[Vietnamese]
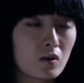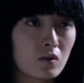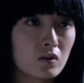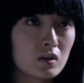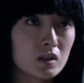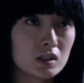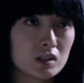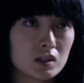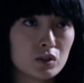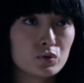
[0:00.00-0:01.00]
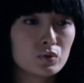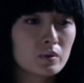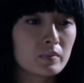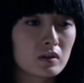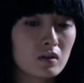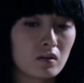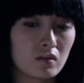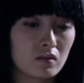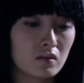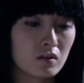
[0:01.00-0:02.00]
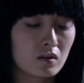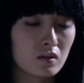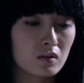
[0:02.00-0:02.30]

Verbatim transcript: Chưa, chỉ là đi ngang qua thôi.